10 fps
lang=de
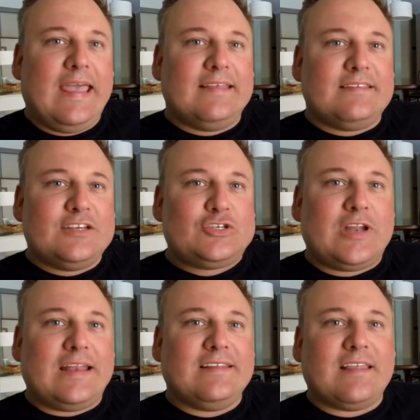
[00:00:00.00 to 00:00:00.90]
es ist schon
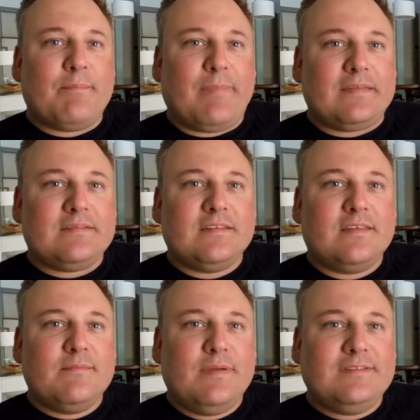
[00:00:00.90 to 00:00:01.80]
eines der besten
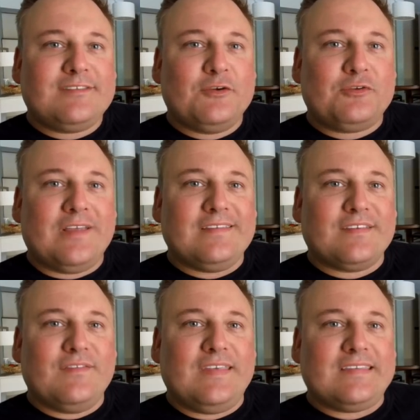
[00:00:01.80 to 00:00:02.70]
Kempinski-Hotels
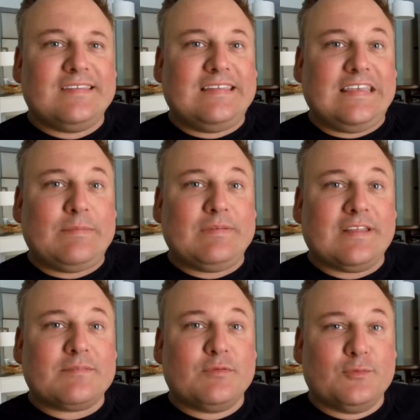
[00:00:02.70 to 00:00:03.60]
gewesen, die ich bis
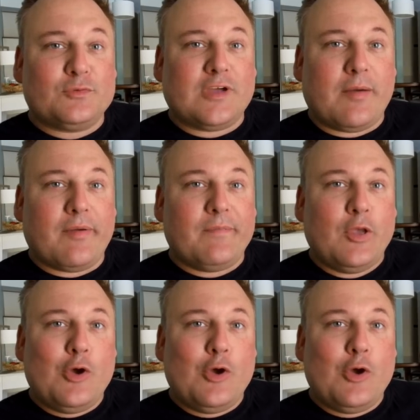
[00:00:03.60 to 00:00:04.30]
jetzt besucht habe.